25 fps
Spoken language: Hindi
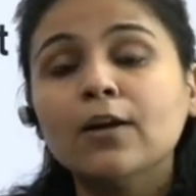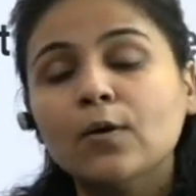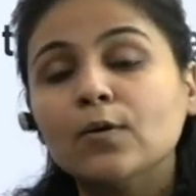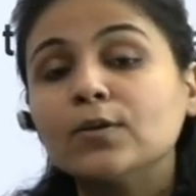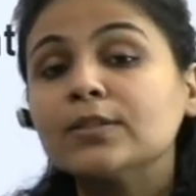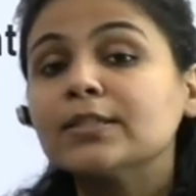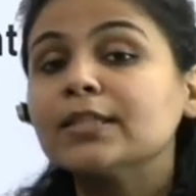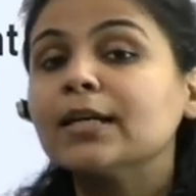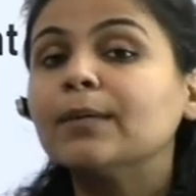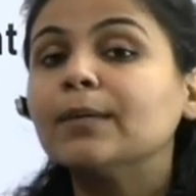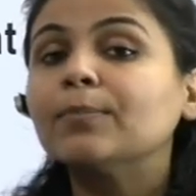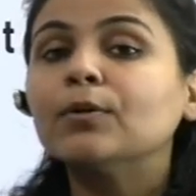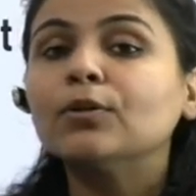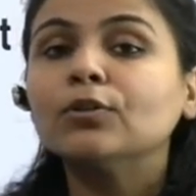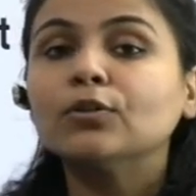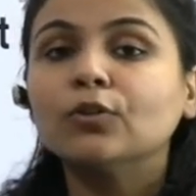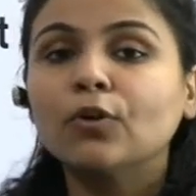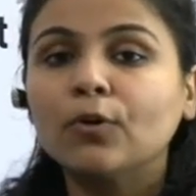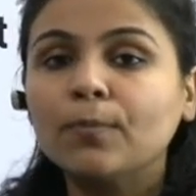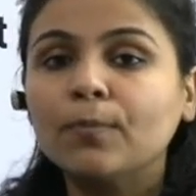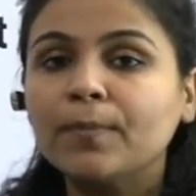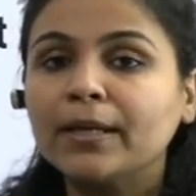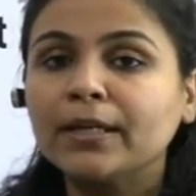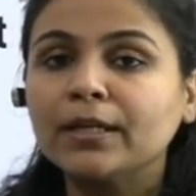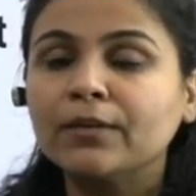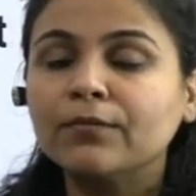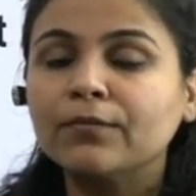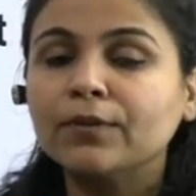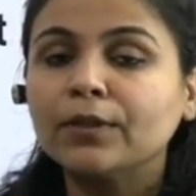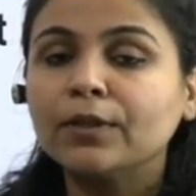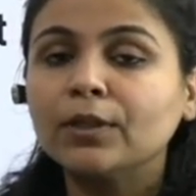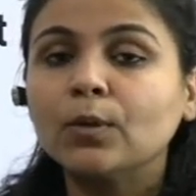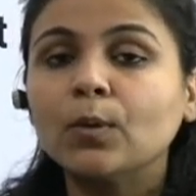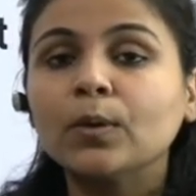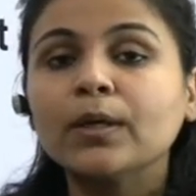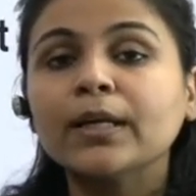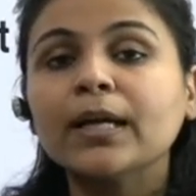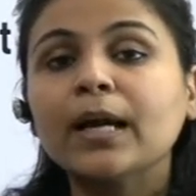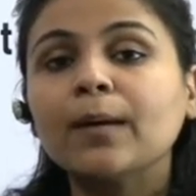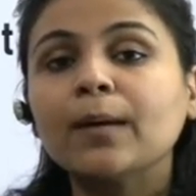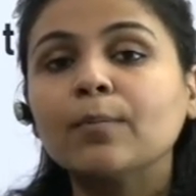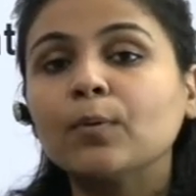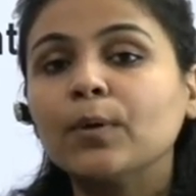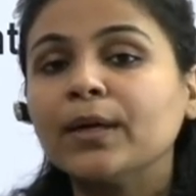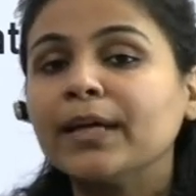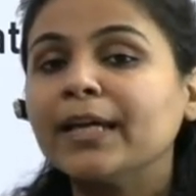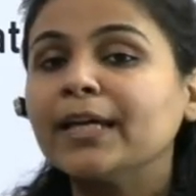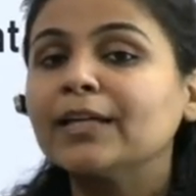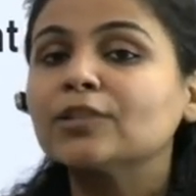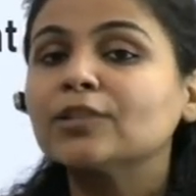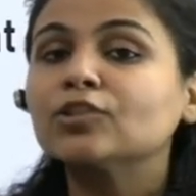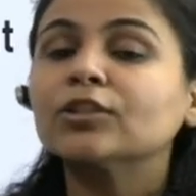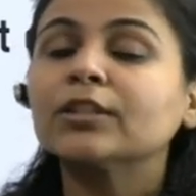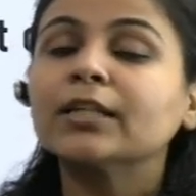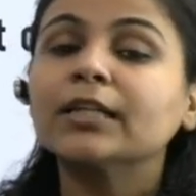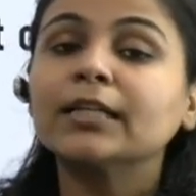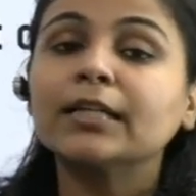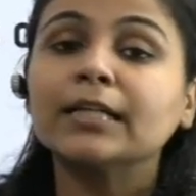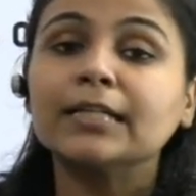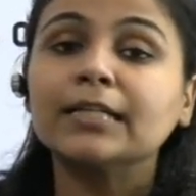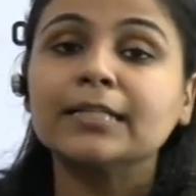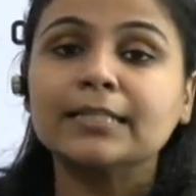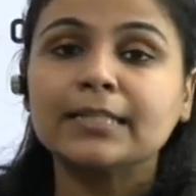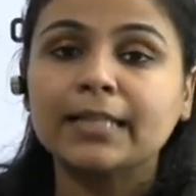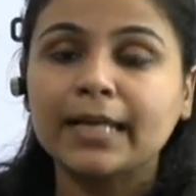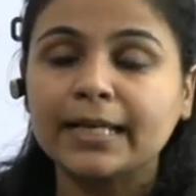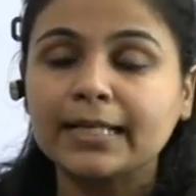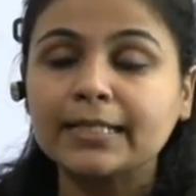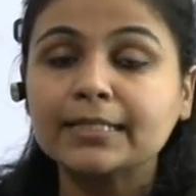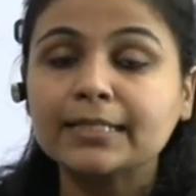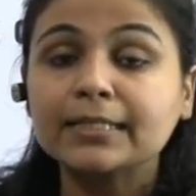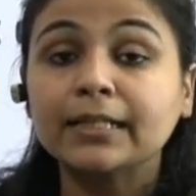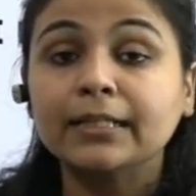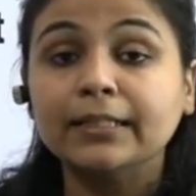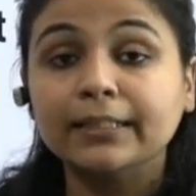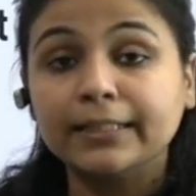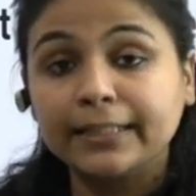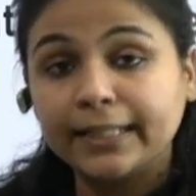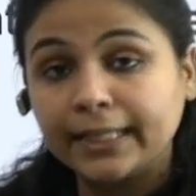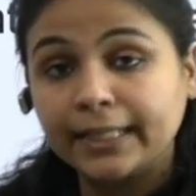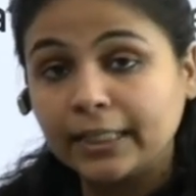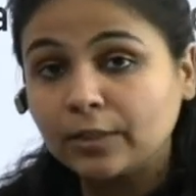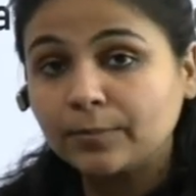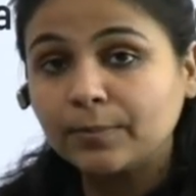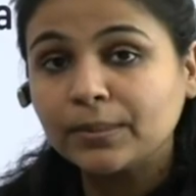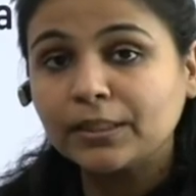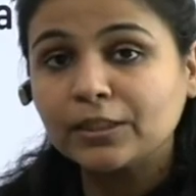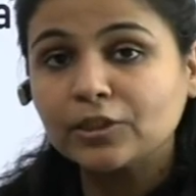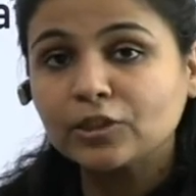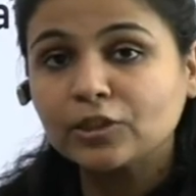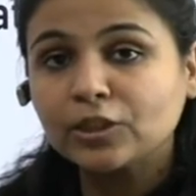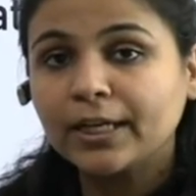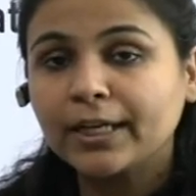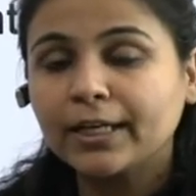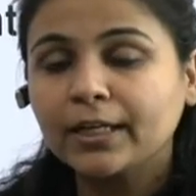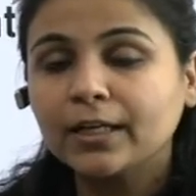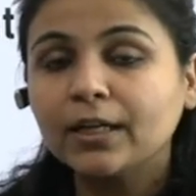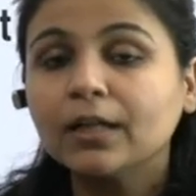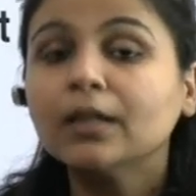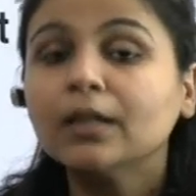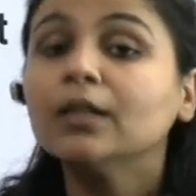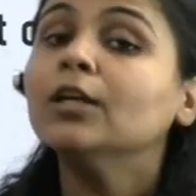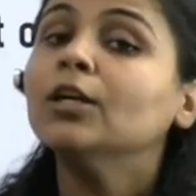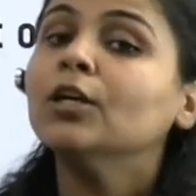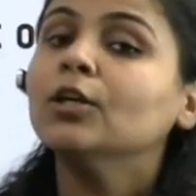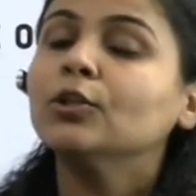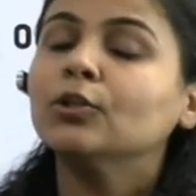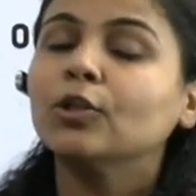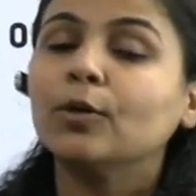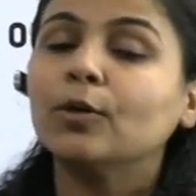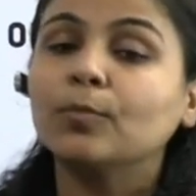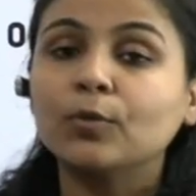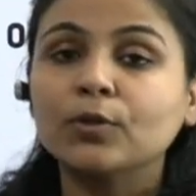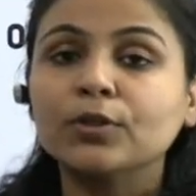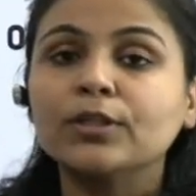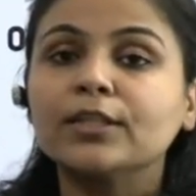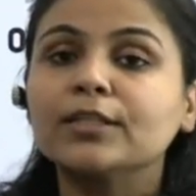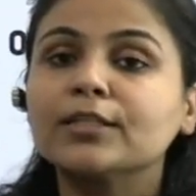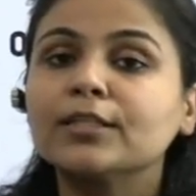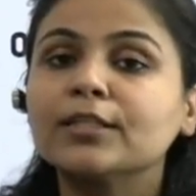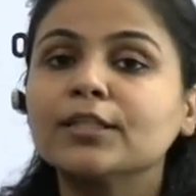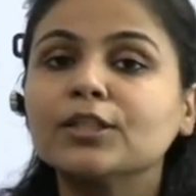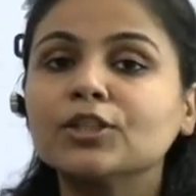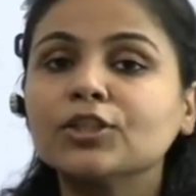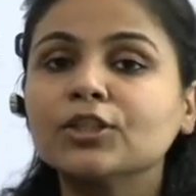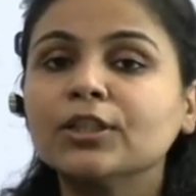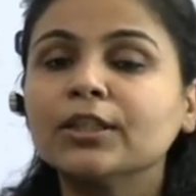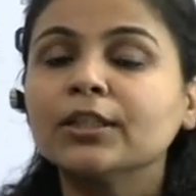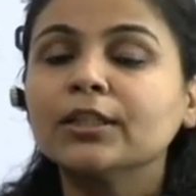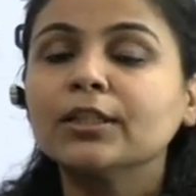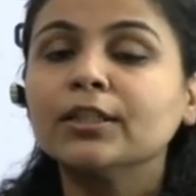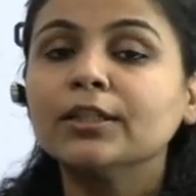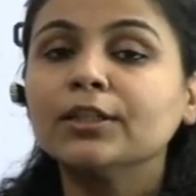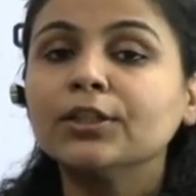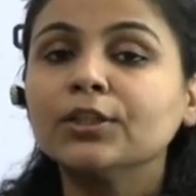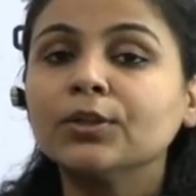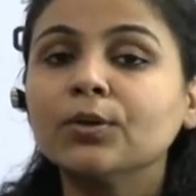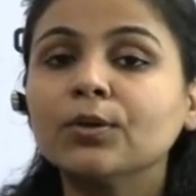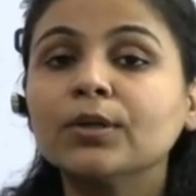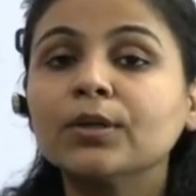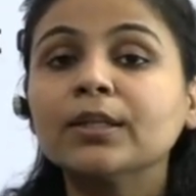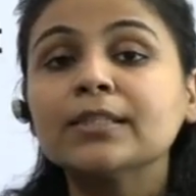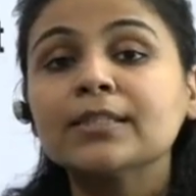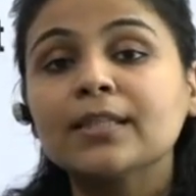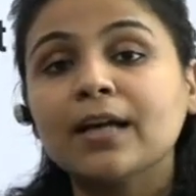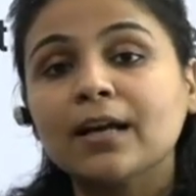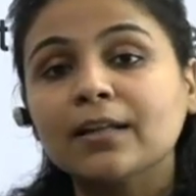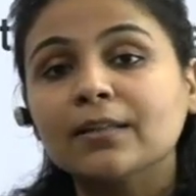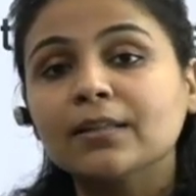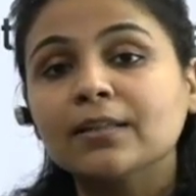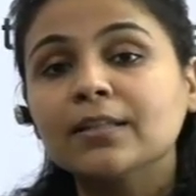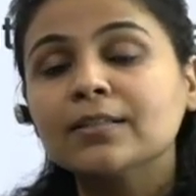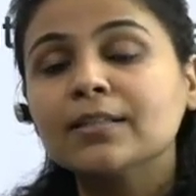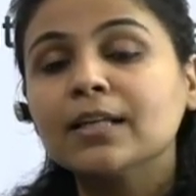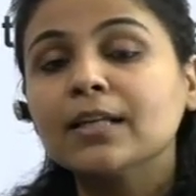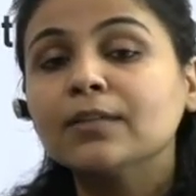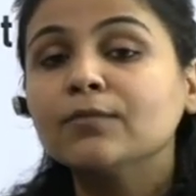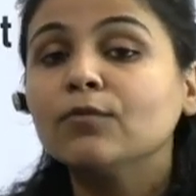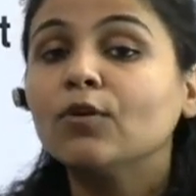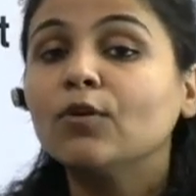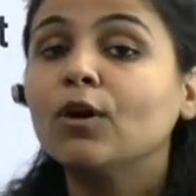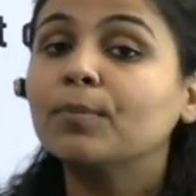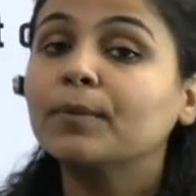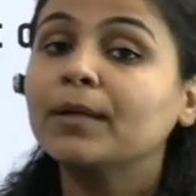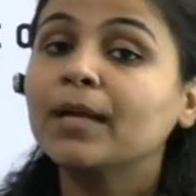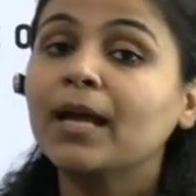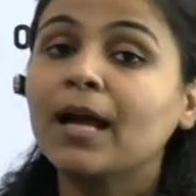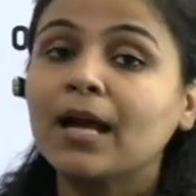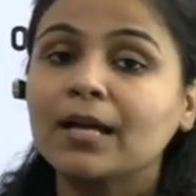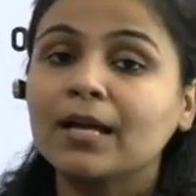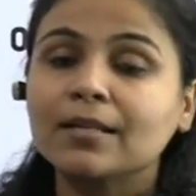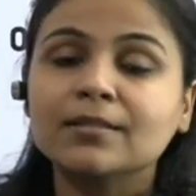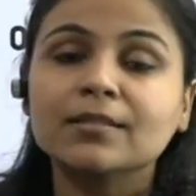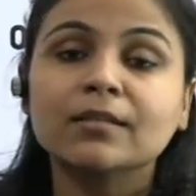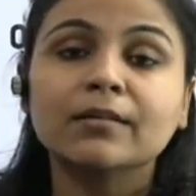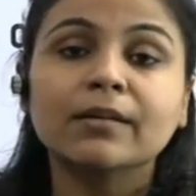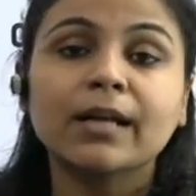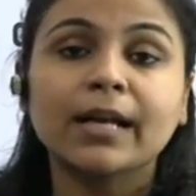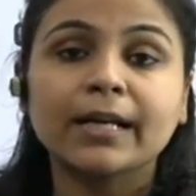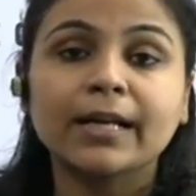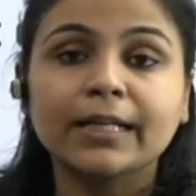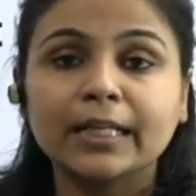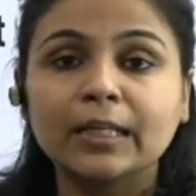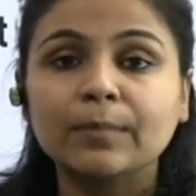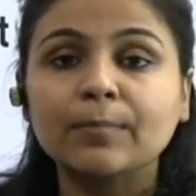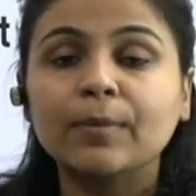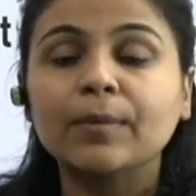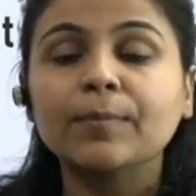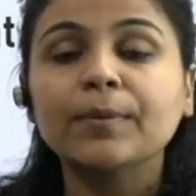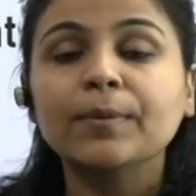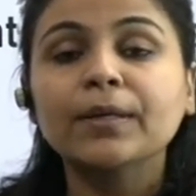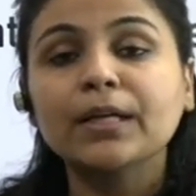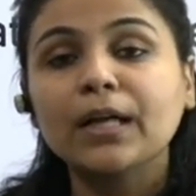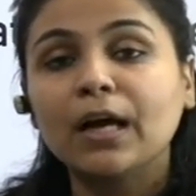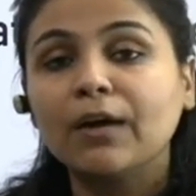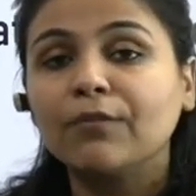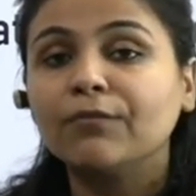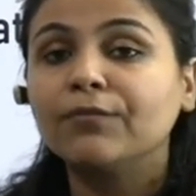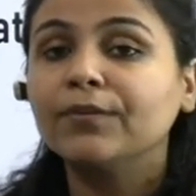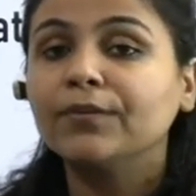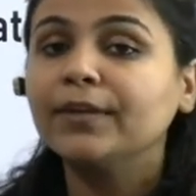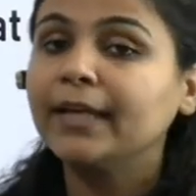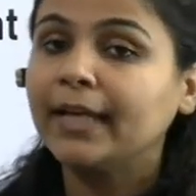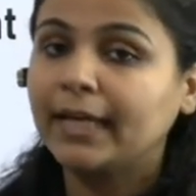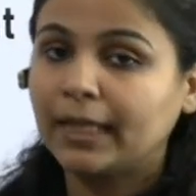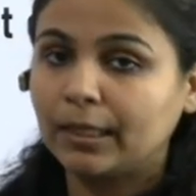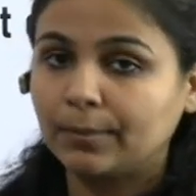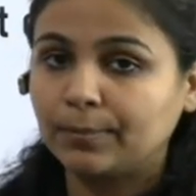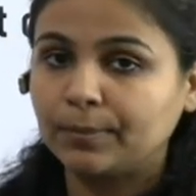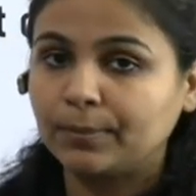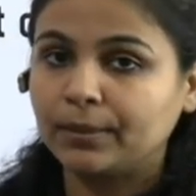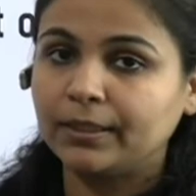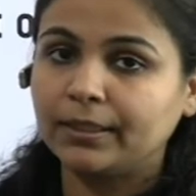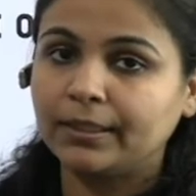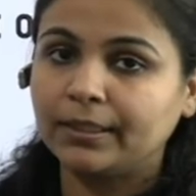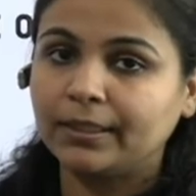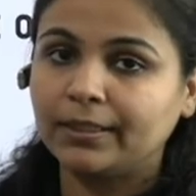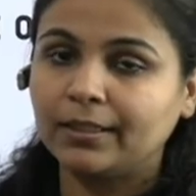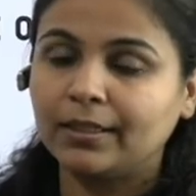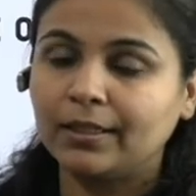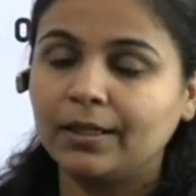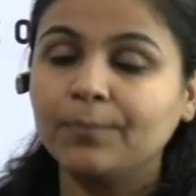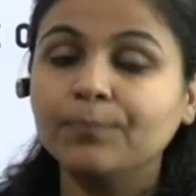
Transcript: उससे आपको दो बेनिफिट होंगे आपको एक जगह कंसाइज कंटेंट मिल जाएगा तो आपको रिसर्च नहीं करनी होगी साथ ही साथ वो आपके आंसर राइटिंग में भी काफी हेल्प करेगा